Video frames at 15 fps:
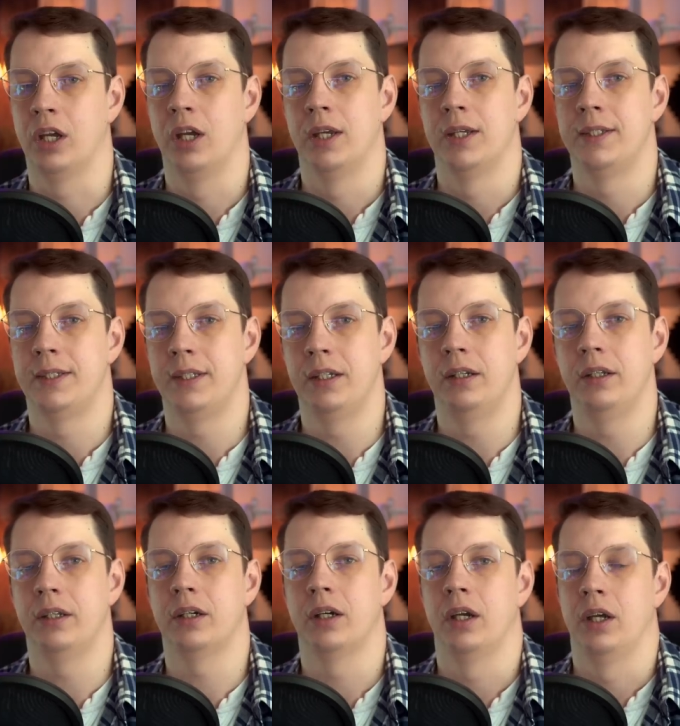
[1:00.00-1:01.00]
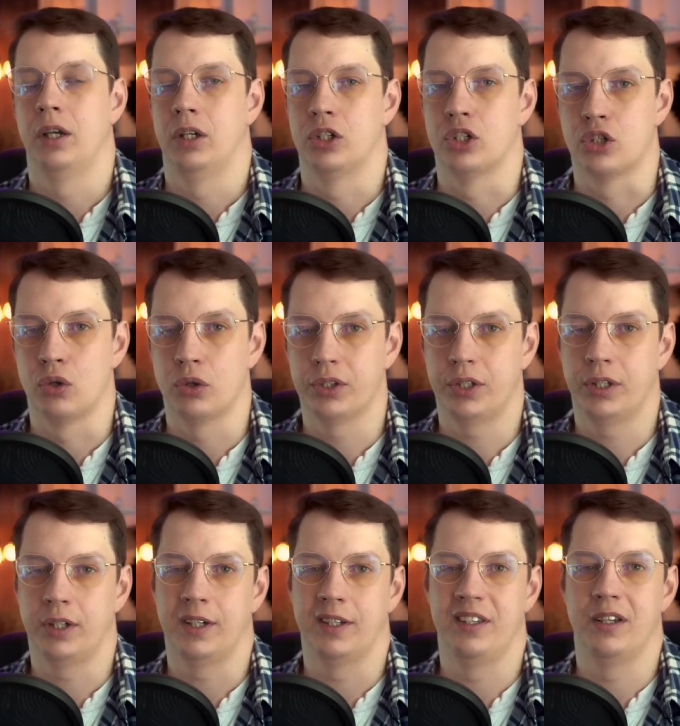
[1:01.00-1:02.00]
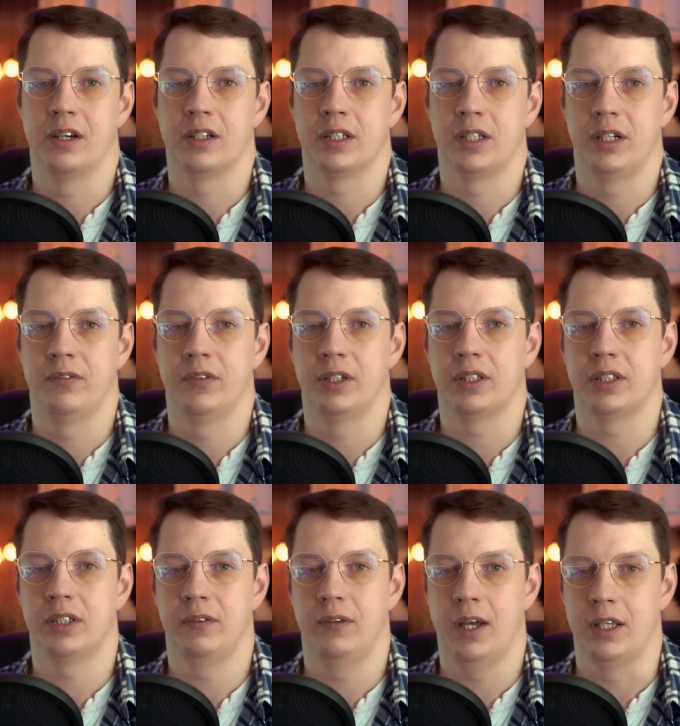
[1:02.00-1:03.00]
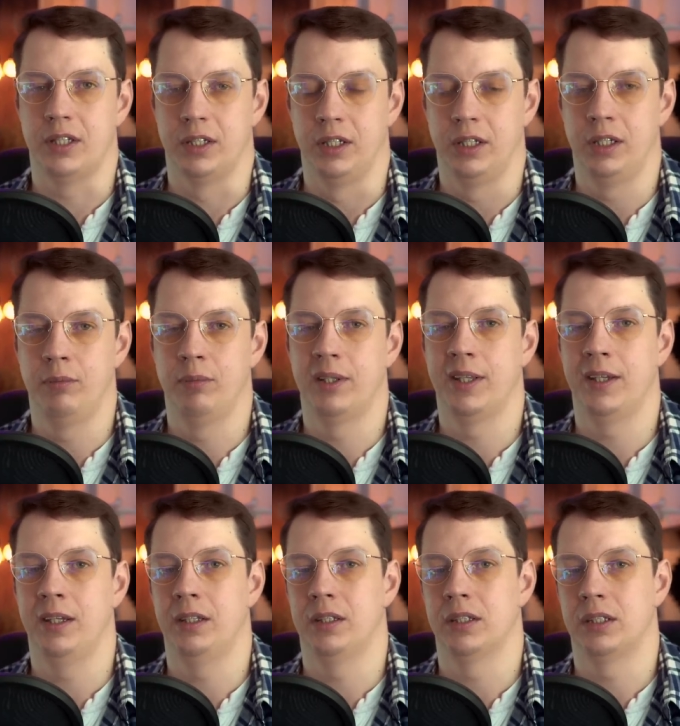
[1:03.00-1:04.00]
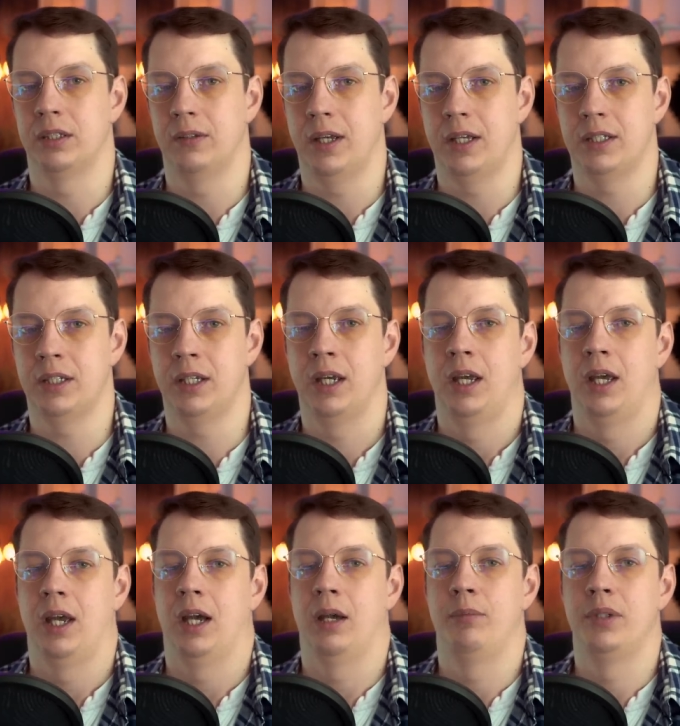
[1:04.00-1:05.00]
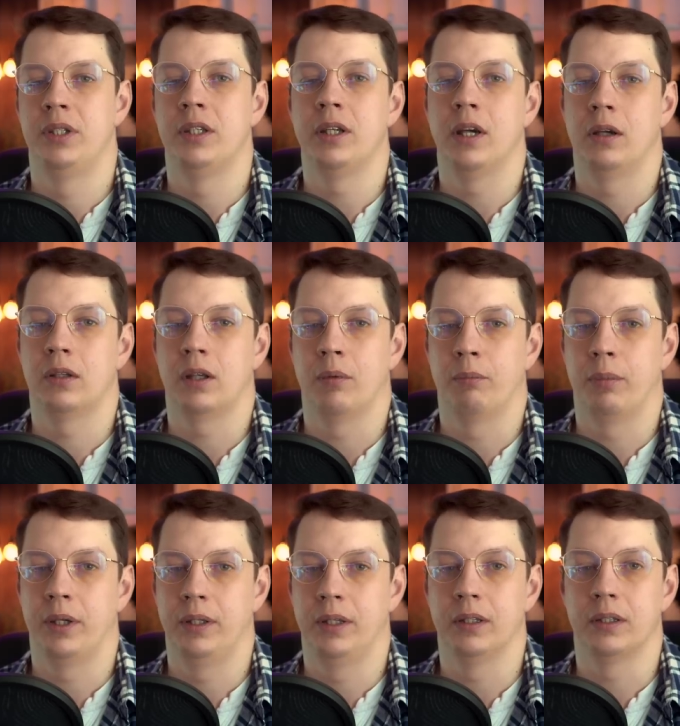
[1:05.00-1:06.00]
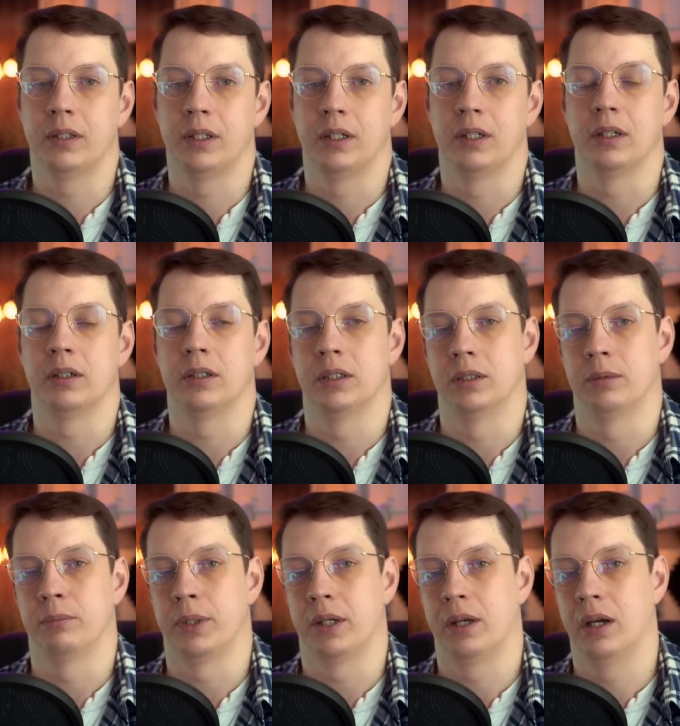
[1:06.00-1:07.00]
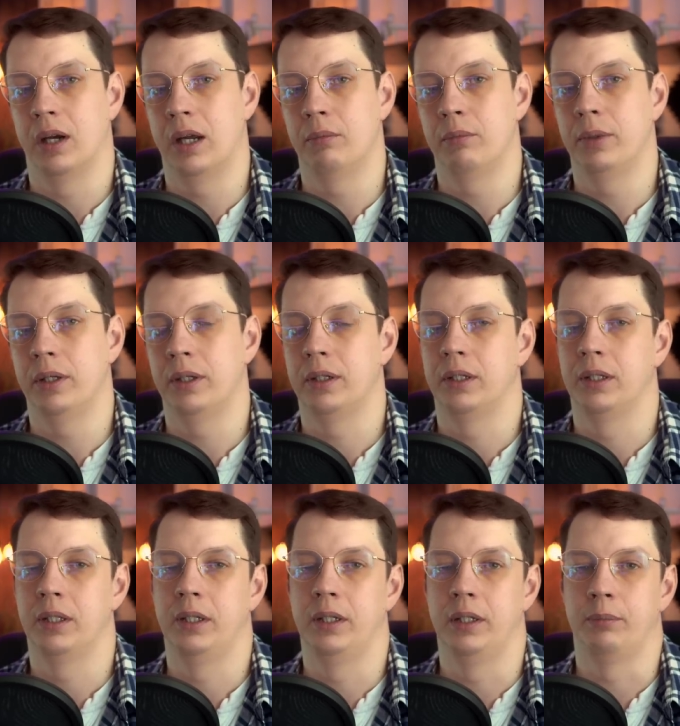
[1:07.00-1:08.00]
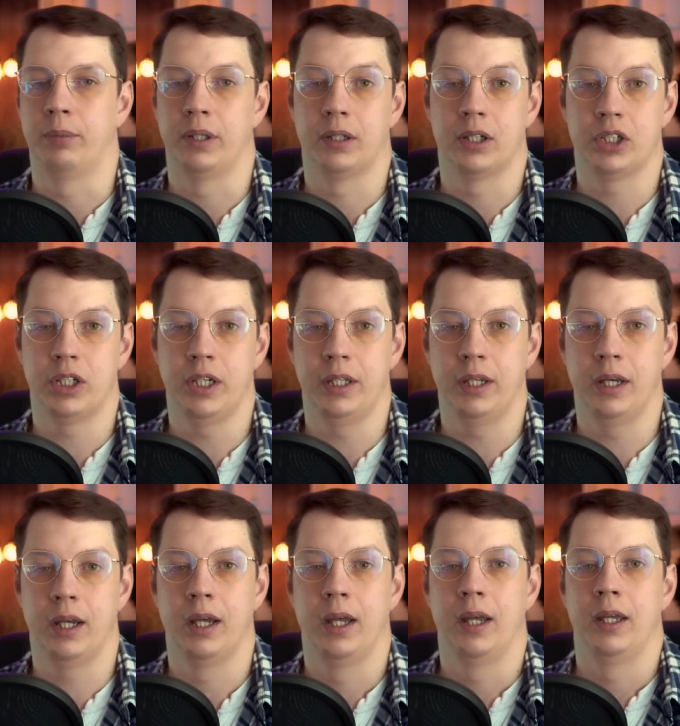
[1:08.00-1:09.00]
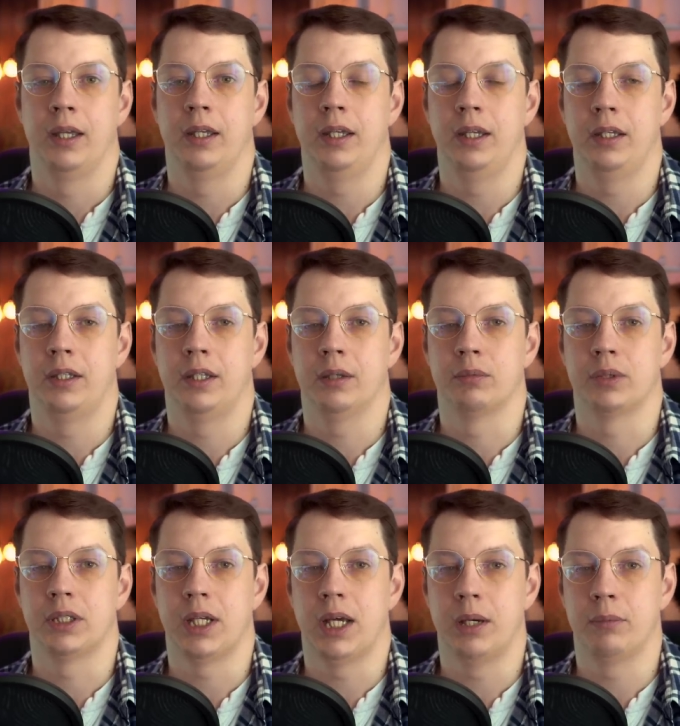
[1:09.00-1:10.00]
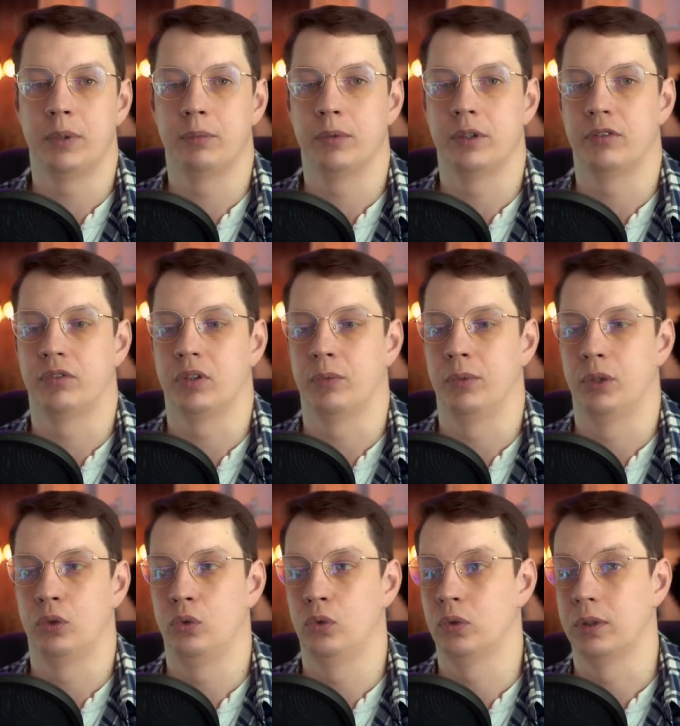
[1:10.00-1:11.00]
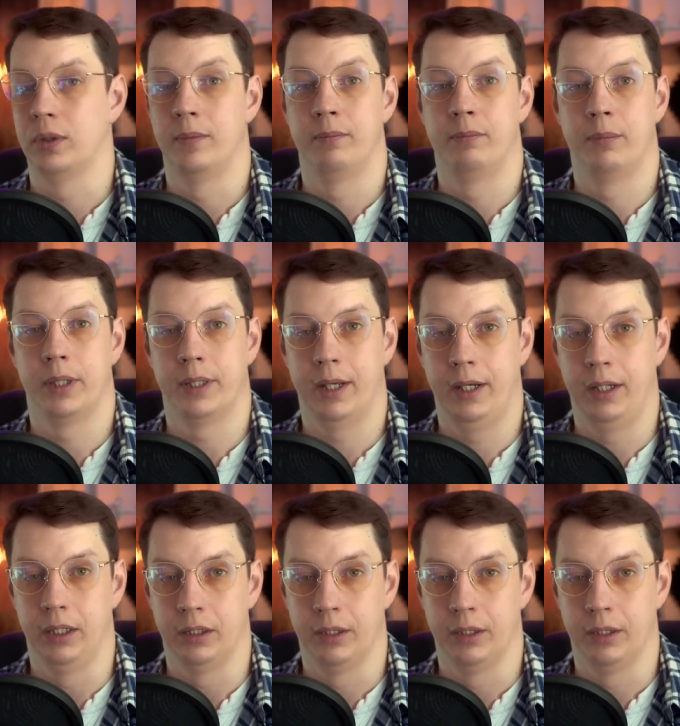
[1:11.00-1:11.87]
сильных, жестких, неразрывных связей. Именно эти связи объединяют компоненты э, программы или приложения и тем самым формируют монолит.